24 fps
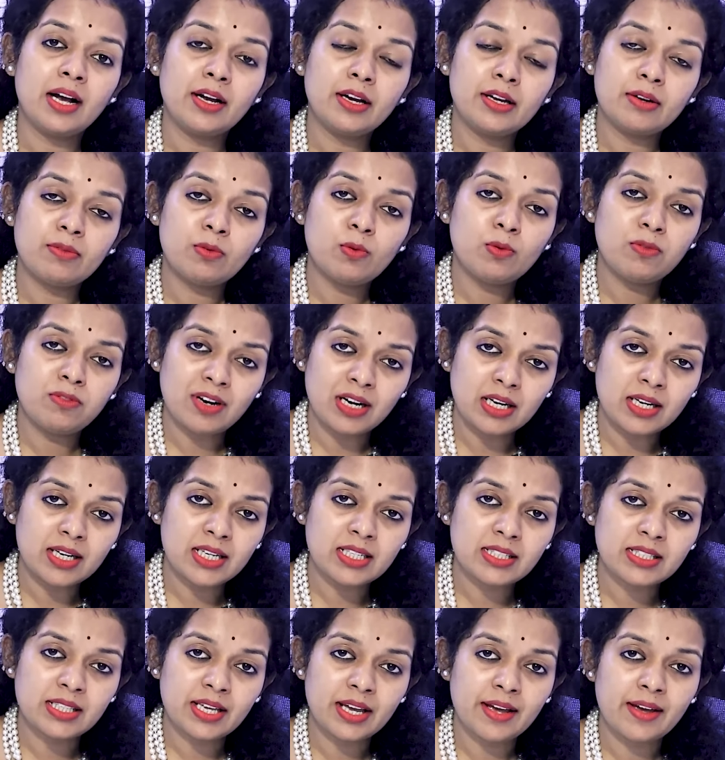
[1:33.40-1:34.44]
अगर वो
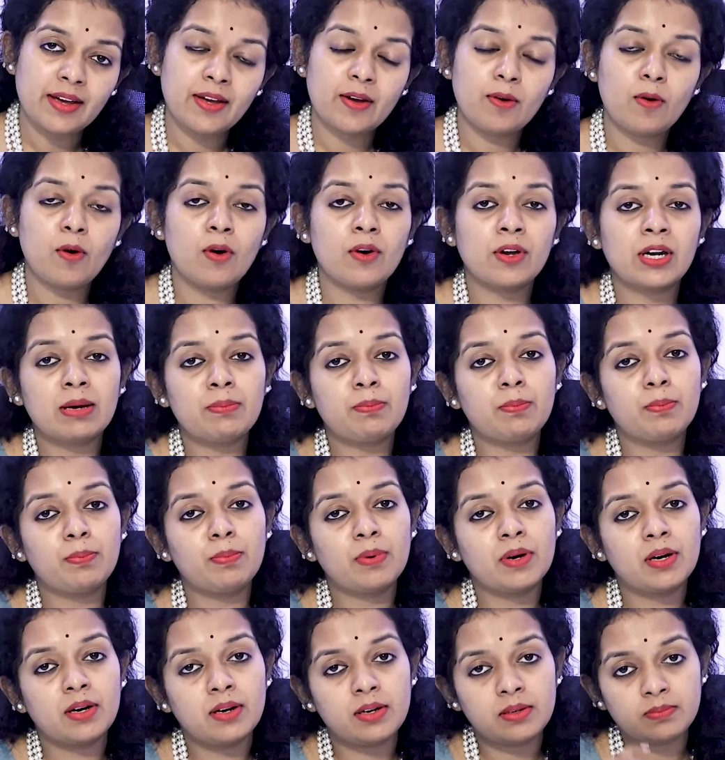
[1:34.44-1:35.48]
फंगस है और
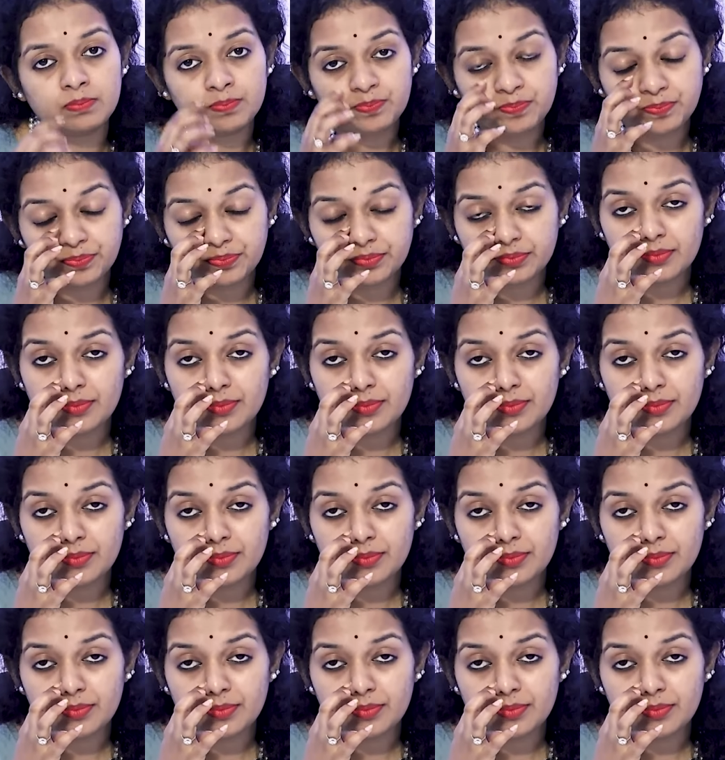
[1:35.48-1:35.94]
आप